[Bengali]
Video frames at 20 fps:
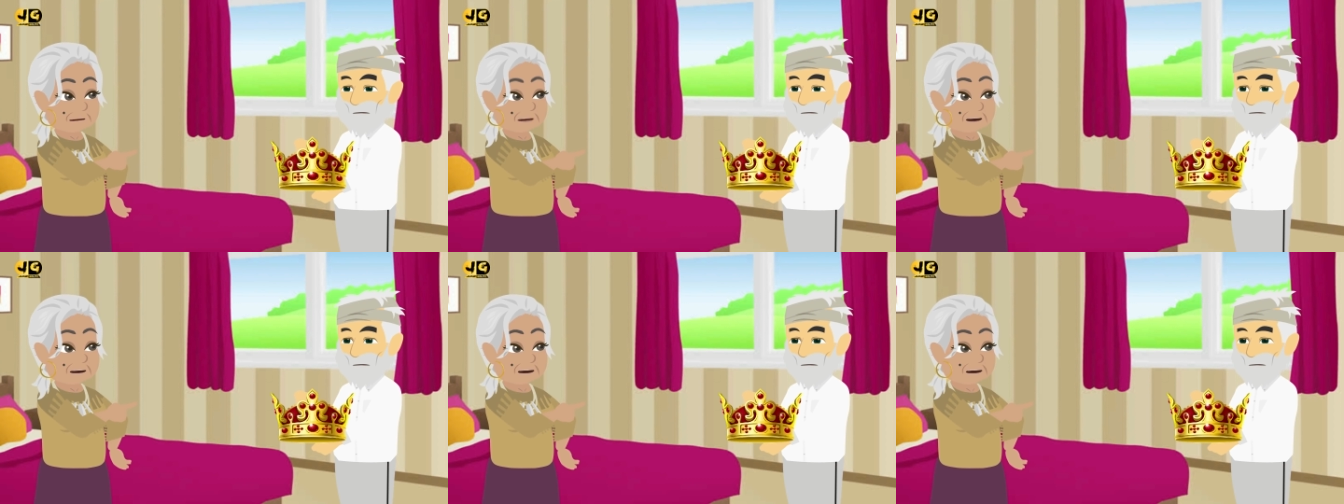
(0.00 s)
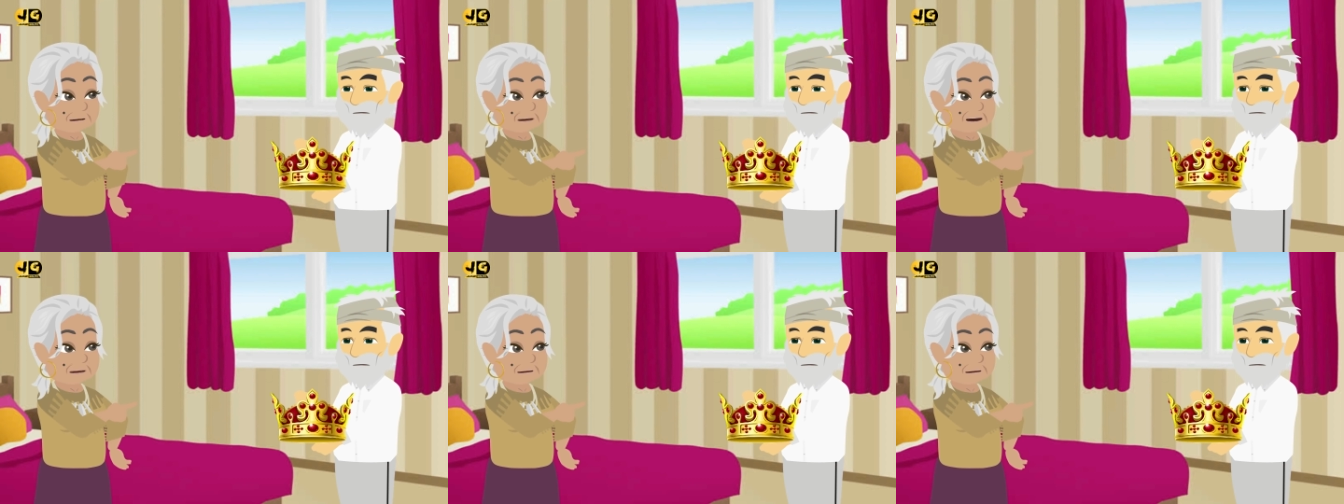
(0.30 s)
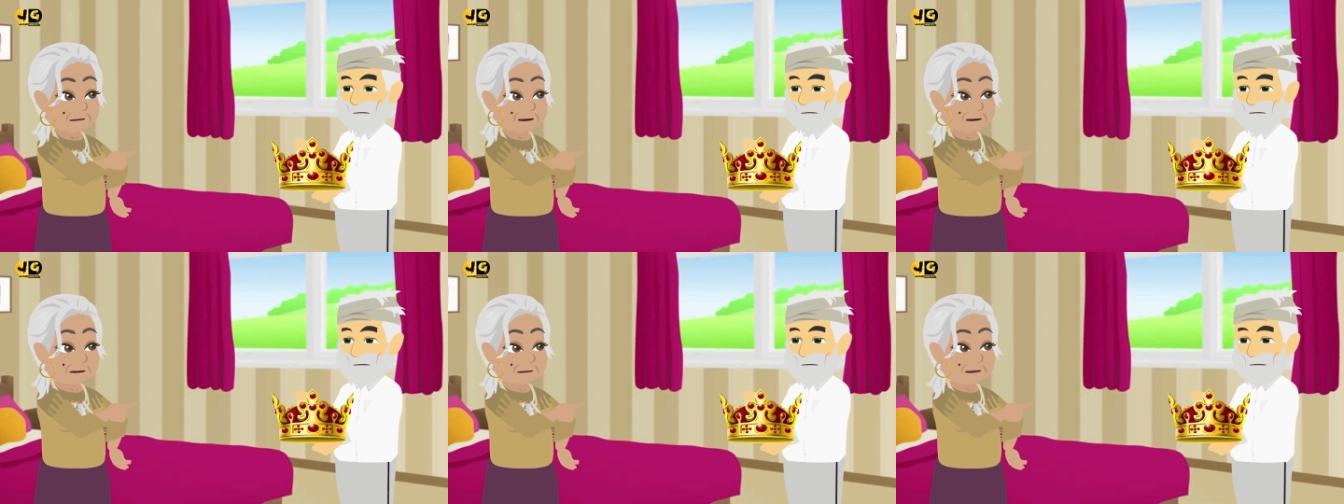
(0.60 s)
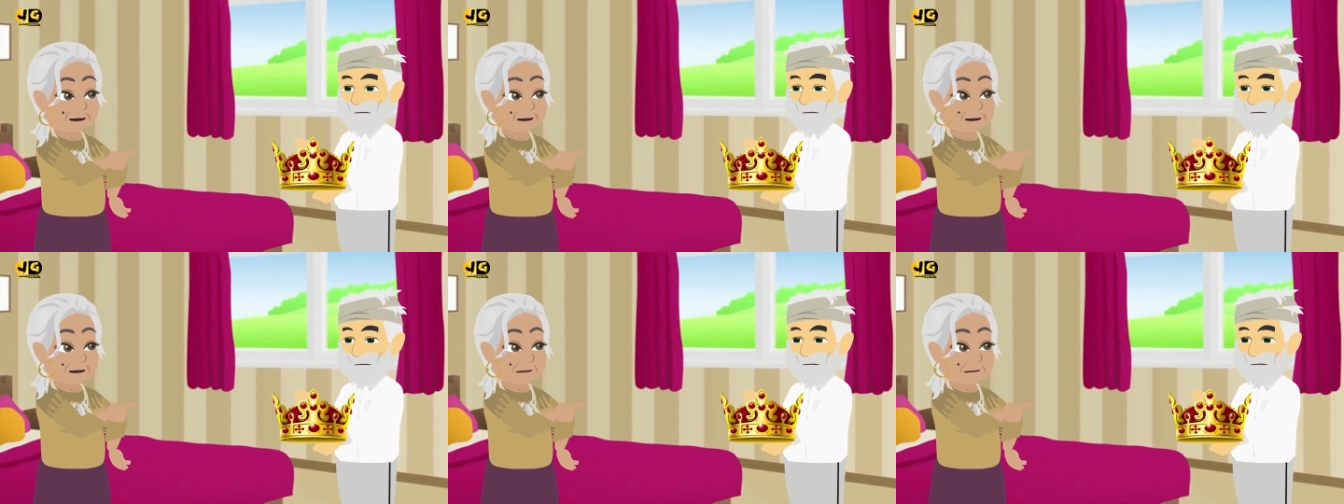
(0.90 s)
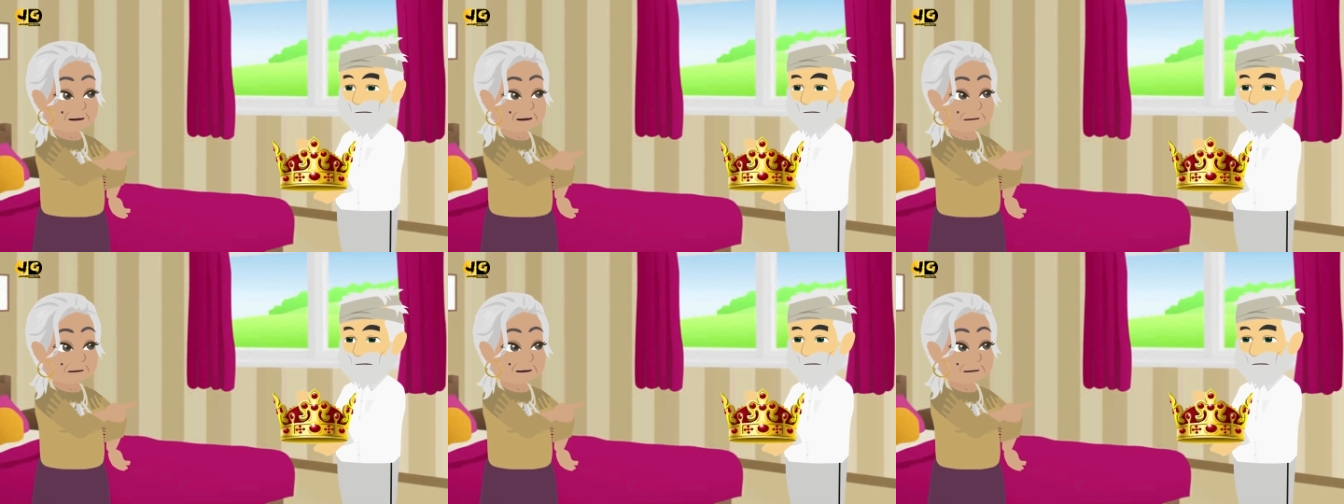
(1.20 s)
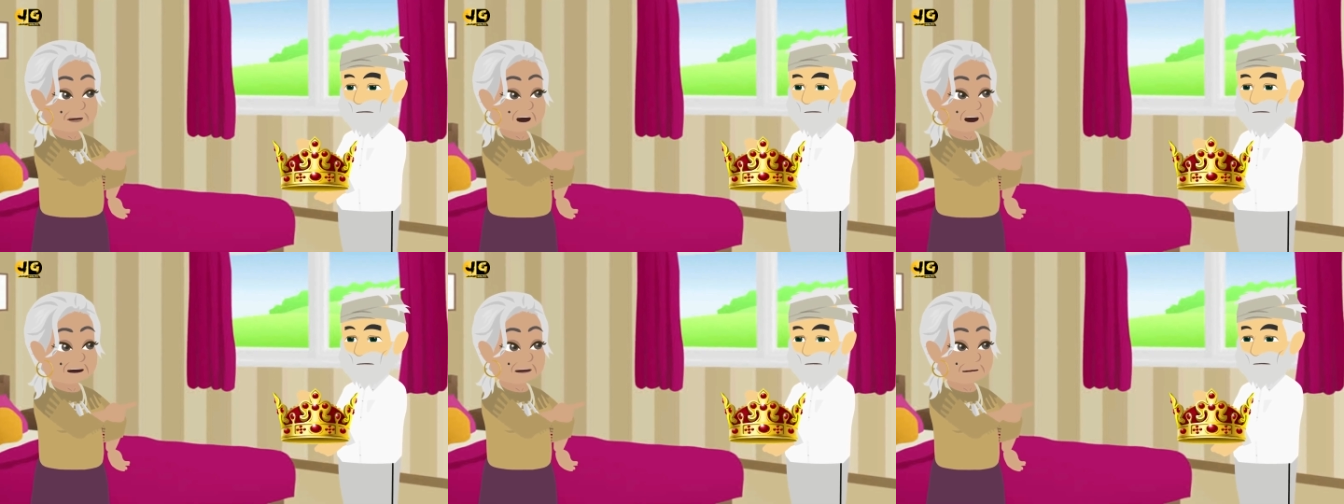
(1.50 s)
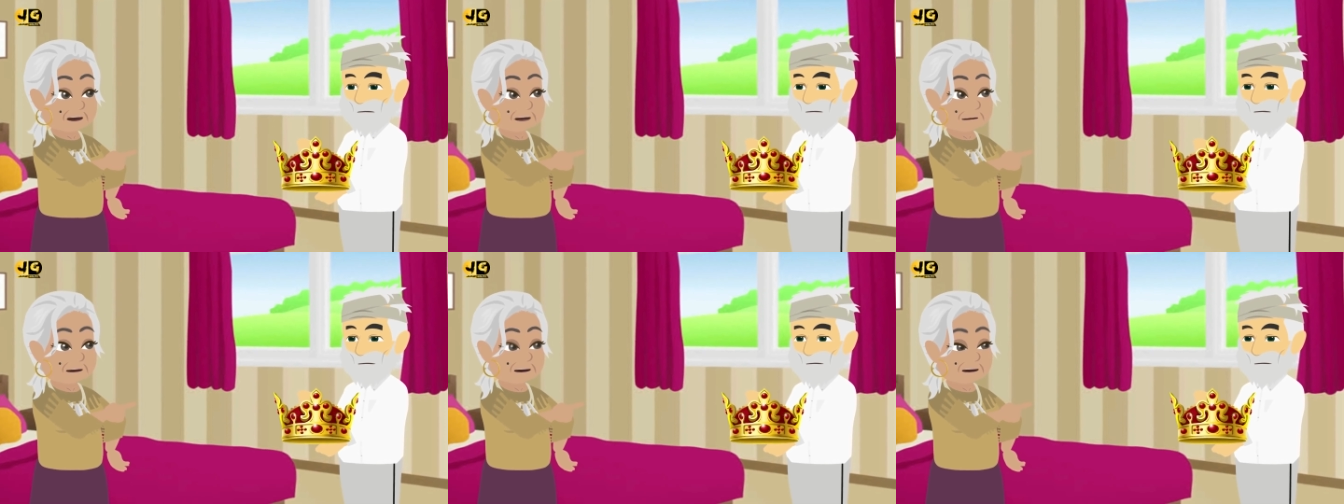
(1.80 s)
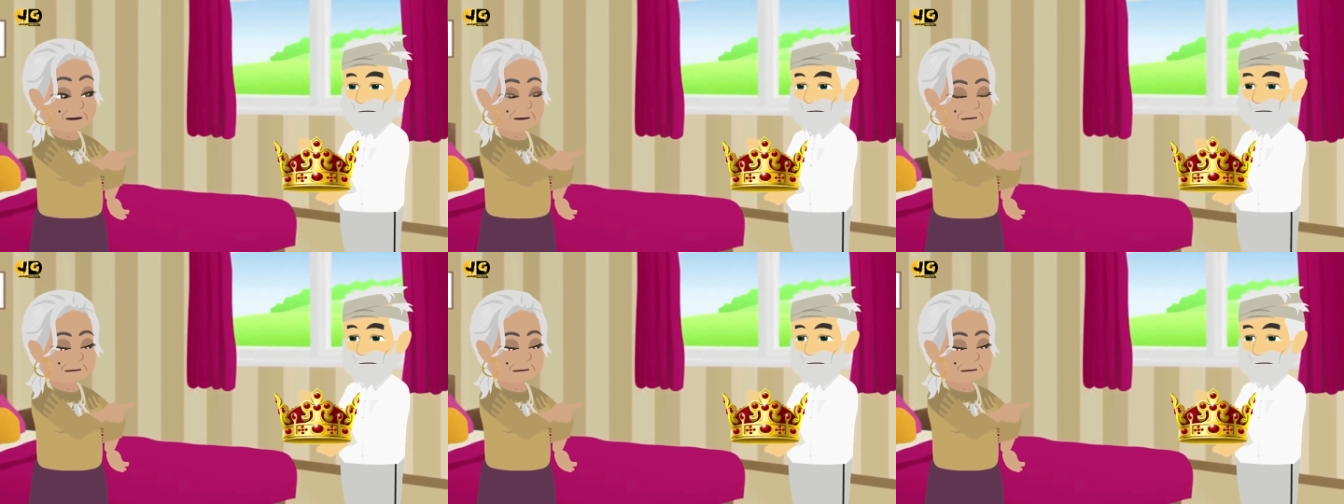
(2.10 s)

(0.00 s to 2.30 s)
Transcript: এই মুকুটটি আমরা বিক্রি করে দেব